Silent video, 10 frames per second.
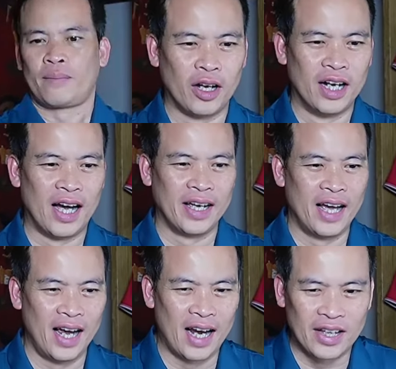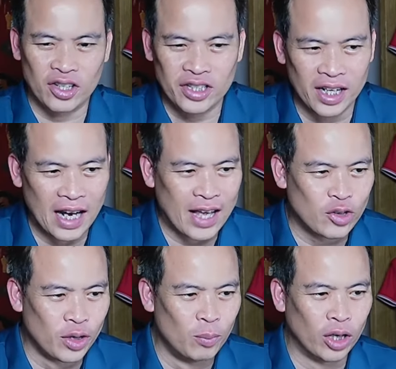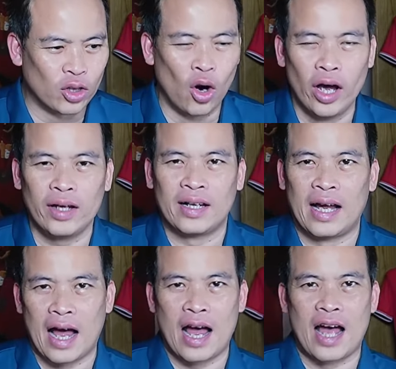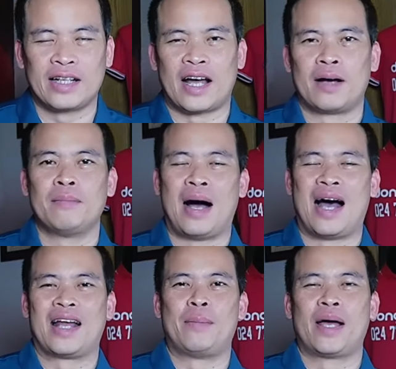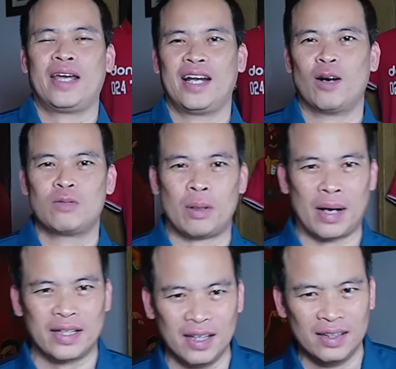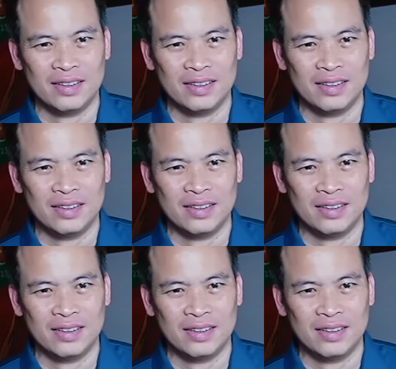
người, đây là chương trình livestream buổi tối ngày 22 tháng 3 năm 2024.